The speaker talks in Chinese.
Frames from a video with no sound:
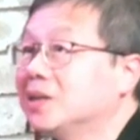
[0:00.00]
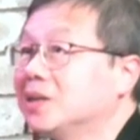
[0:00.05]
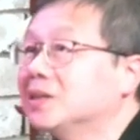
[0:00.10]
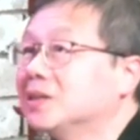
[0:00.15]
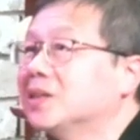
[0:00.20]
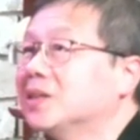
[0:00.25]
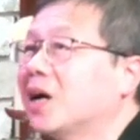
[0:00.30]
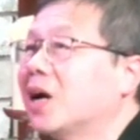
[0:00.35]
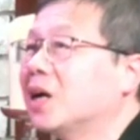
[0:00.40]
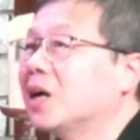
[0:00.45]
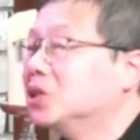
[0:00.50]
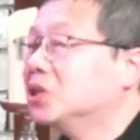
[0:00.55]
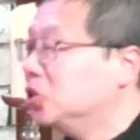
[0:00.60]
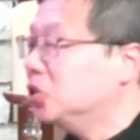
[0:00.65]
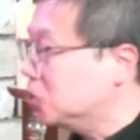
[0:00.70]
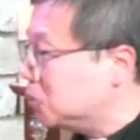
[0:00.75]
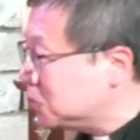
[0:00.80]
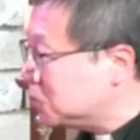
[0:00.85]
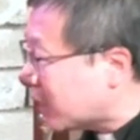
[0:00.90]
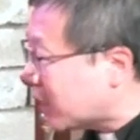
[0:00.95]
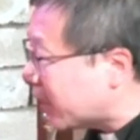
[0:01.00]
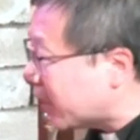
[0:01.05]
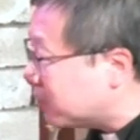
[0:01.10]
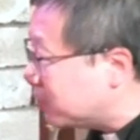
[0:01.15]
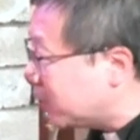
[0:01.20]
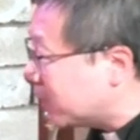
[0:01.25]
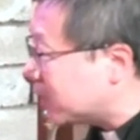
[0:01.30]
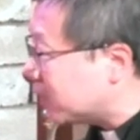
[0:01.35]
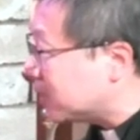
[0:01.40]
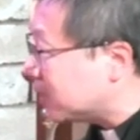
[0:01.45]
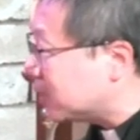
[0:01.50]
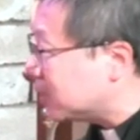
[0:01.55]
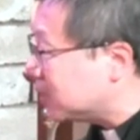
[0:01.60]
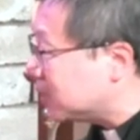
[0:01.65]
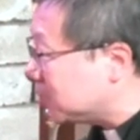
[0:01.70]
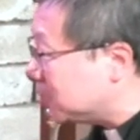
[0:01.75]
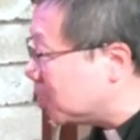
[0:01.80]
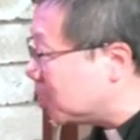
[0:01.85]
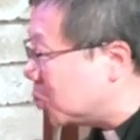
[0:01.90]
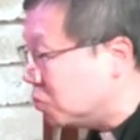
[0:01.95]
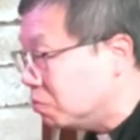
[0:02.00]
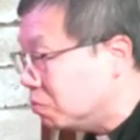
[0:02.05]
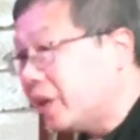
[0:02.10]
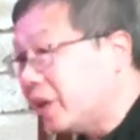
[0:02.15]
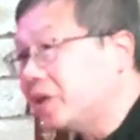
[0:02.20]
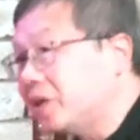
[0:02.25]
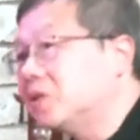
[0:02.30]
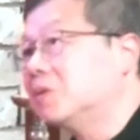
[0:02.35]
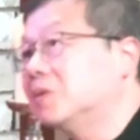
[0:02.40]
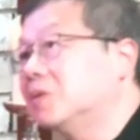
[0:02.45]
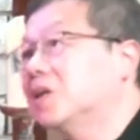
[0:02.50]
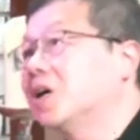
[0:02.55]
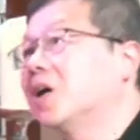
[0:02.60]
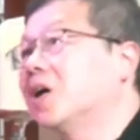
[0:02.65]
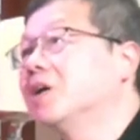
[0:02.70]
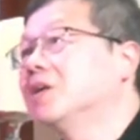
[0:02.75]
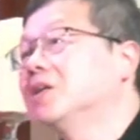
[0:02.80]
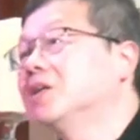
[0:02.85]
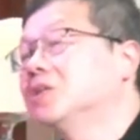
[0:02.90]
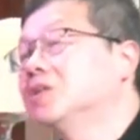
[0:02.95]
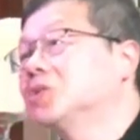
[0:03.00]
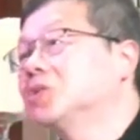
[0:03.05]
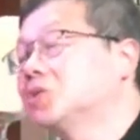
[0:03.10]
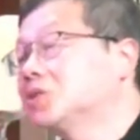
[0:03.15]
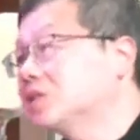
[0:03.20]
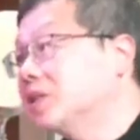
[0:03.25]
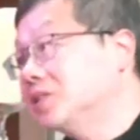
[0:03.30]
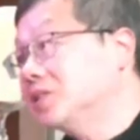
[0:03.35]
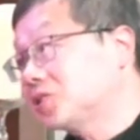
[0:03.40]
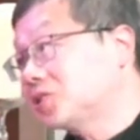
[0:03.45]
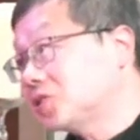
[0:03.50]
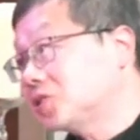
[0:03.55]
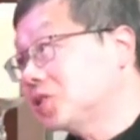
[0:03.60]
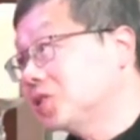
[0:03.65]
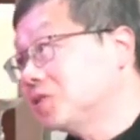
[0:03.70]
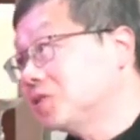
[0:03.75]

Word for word: 那牛奶味又没有了。但是